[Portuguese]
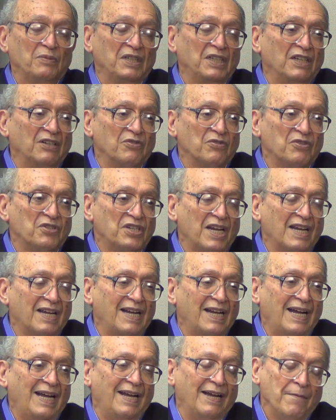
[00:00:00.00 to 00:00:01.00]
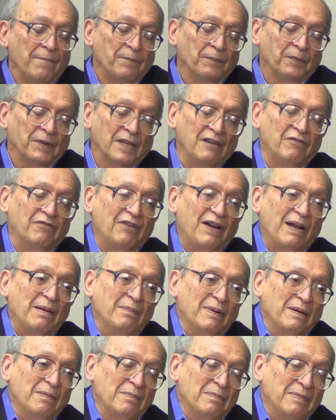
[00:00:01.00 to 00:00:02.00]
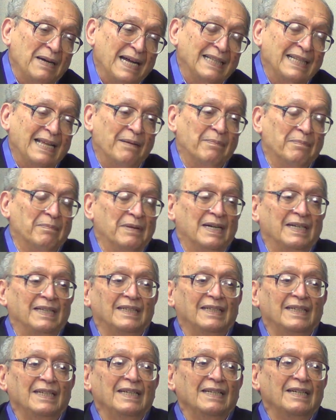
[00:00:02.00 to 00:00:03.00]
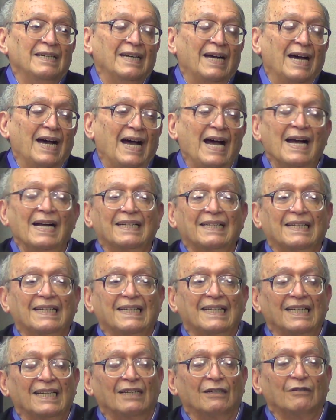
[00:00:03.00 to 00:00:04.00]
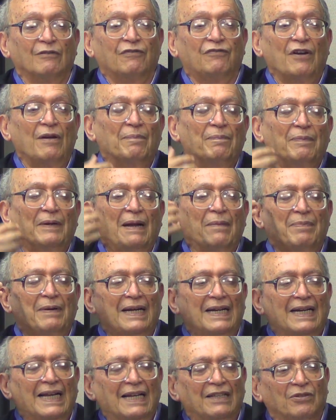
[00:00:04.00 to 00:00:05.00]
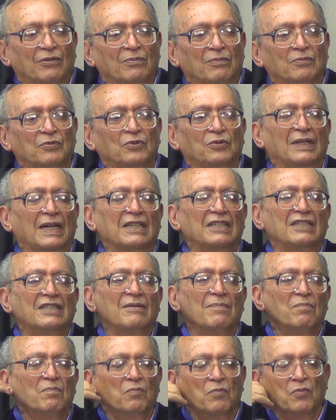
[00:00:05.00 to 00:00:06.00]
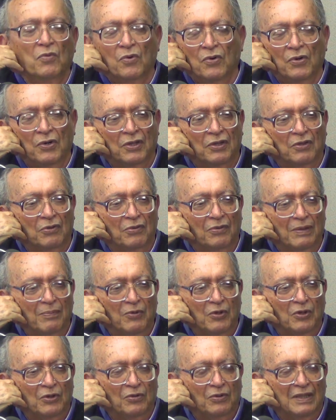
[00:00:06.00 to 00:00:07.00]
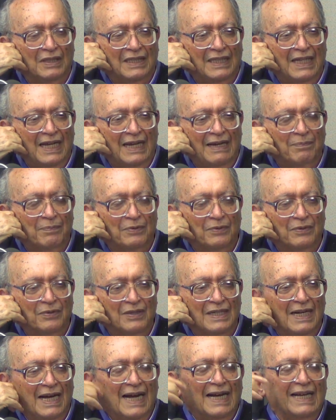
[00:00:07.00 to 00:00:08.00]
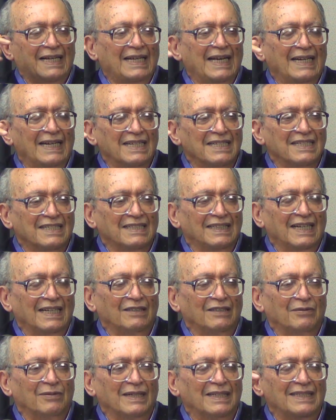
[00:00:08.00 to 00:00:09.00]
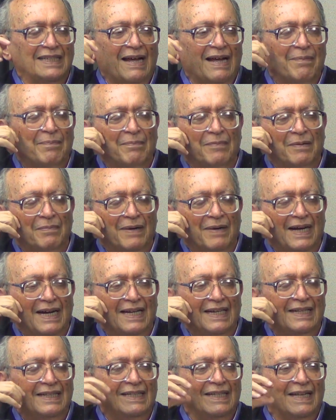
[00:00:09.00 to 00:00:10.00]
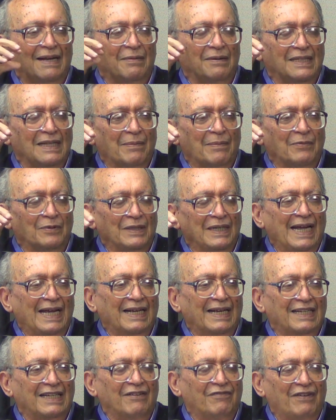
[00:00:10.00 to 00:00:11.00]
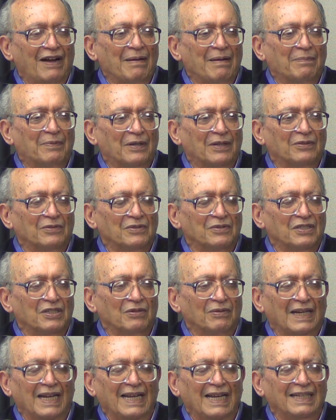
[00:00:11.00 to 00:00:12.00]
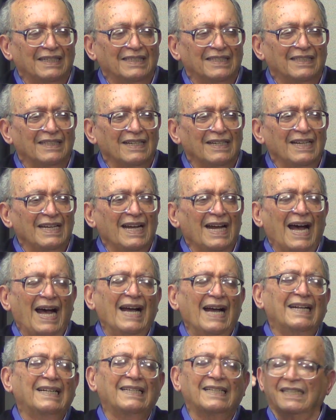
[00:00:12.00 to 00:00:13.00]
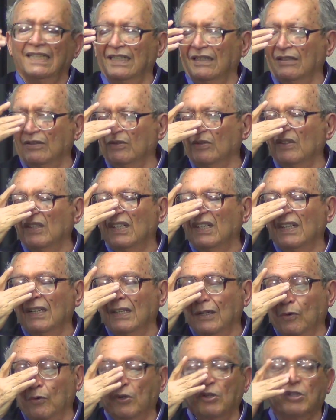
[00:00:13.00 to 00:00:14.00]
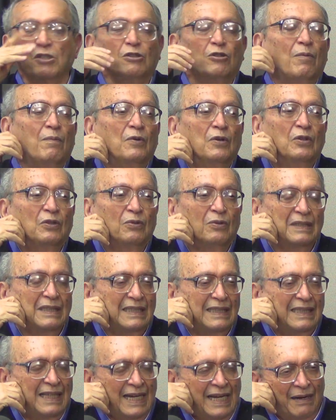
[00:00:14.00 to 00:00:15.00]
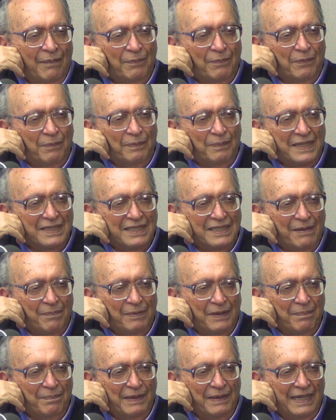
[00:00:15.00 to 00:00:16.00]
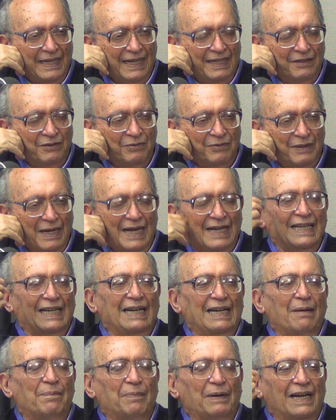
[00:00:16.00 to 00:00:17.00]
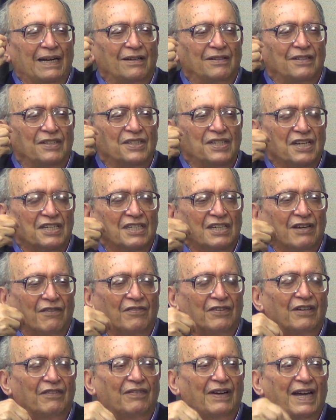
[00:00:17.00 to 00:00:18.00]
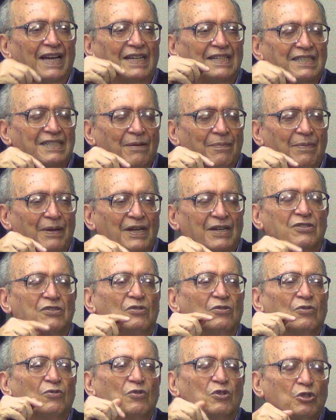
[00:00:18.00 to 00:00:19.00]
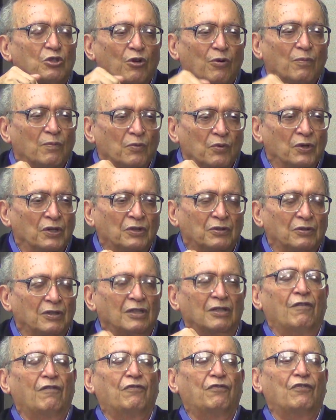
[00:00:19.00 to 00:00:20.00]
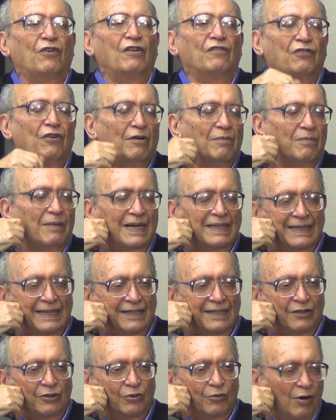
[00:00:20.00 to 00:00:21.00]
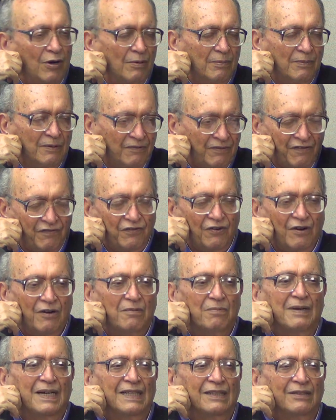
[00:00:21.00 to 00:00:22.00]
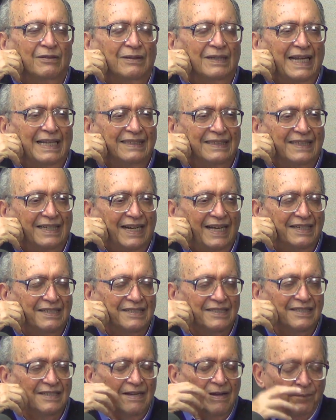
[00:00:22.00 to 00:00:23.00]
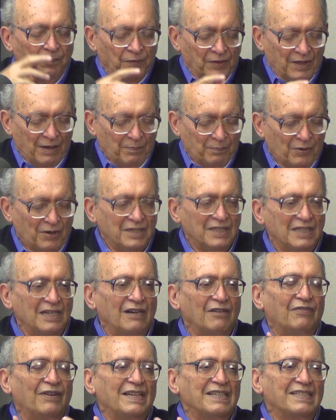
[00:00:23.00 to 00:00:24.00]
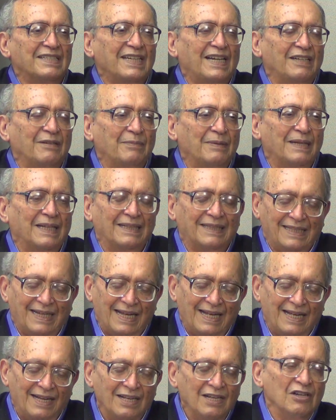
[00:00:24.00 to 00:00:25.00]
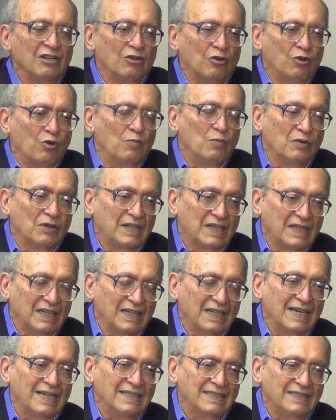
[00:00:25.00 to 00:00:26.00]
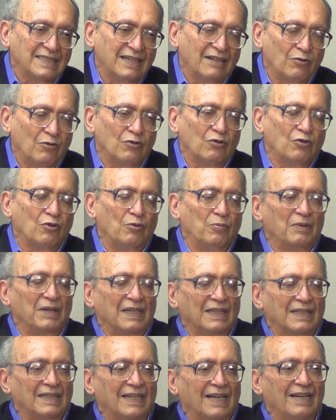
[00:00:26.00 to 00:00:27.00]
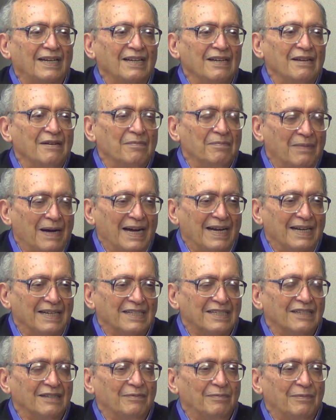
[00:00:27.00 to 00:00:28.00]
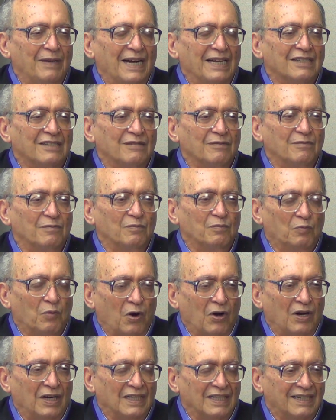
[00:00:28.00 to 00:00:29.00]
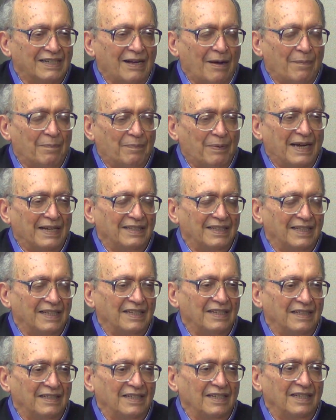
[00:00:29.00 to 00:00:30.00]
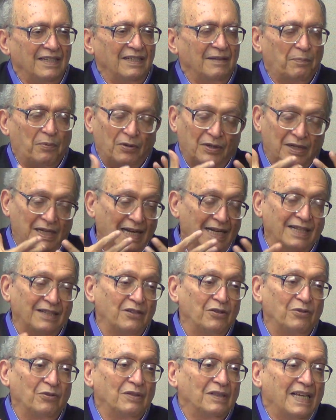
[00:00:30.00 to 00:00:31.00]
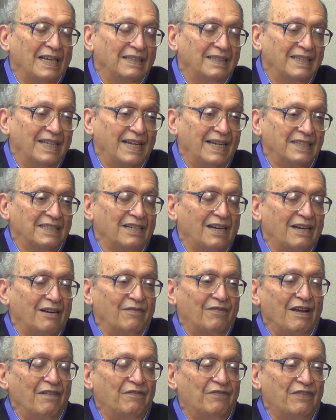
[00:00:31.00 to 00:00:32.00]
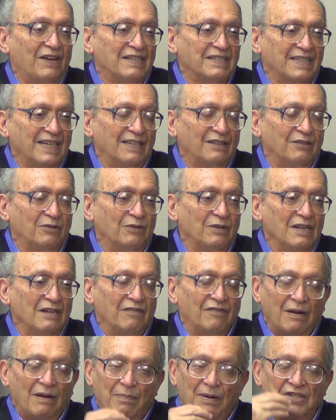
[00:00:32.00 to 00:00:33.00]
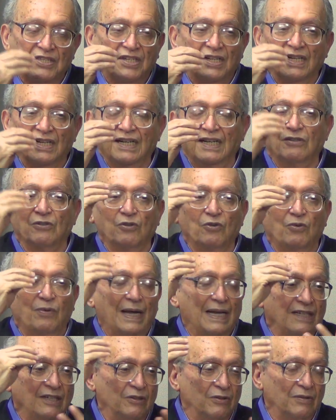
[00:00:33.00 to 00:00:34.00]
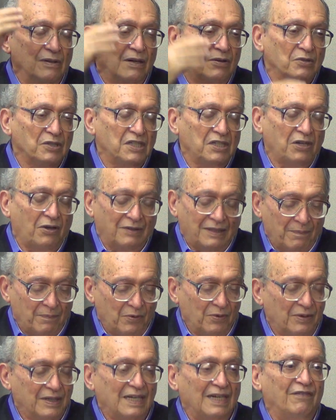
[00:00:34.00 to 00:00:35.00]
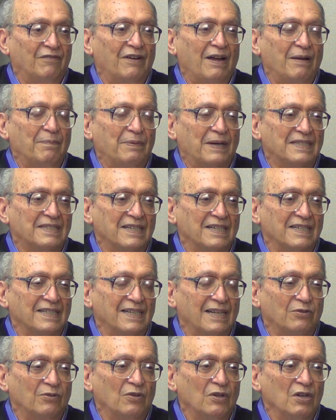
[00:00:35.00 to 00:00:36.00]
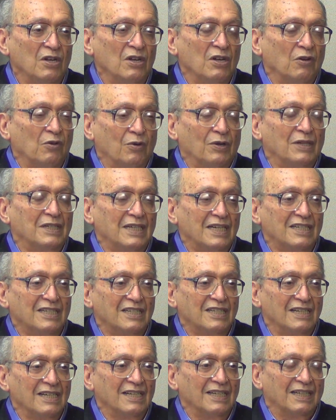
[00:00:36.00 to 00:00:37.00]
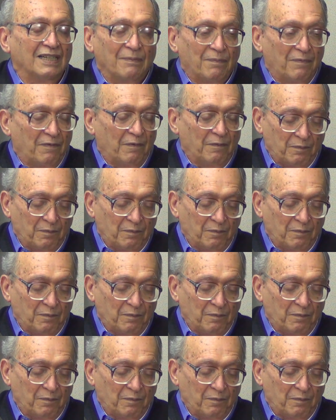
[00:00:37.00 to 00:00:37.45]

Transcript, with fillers: o menino chegar e vai mamar na mãe Aquilo foi preparado durante muito e muito tempo. Aquelas glândulas da mamária da, da mulher que vai produzir o leite, aquilo custou muito tempo para ser preparado. Aquele aparelho digestivo que vai receber isso custou muito e não foi formado ali no homem, vem formando lá atrás. Depois ele vai se alimentar como criança, com comida mais, mais mole, capaz de, de. porque ele não tem dente, ele vai fazendo, vai mastigando com a língua, com o céu da boca, ele vai precisando coisas que